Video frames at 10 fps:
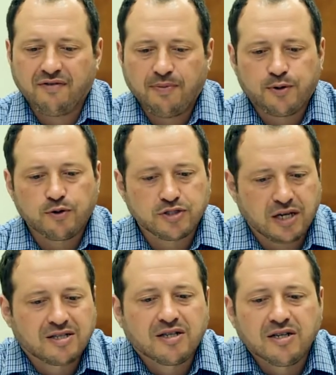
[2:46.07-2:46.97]
вопрос
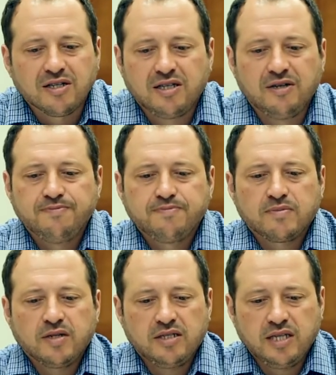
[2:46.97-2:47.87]
открытый,
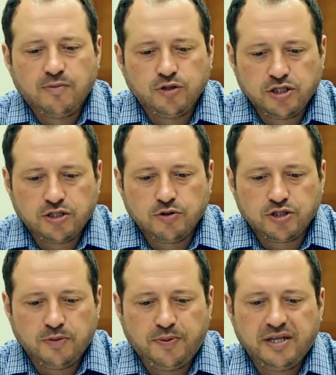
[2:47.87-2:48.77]
нам очень
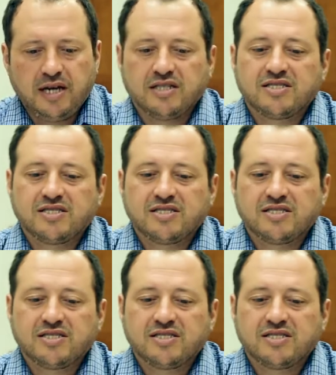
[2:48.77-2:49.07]
сложно понять.